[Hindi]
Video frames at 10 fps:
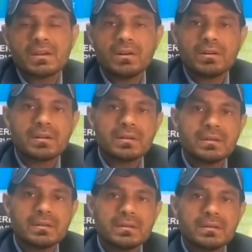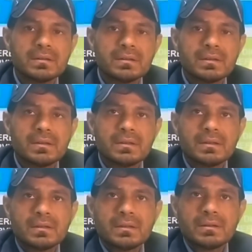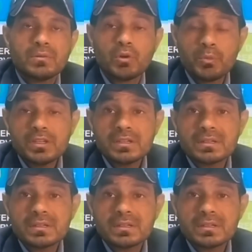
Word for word: और उम्मीद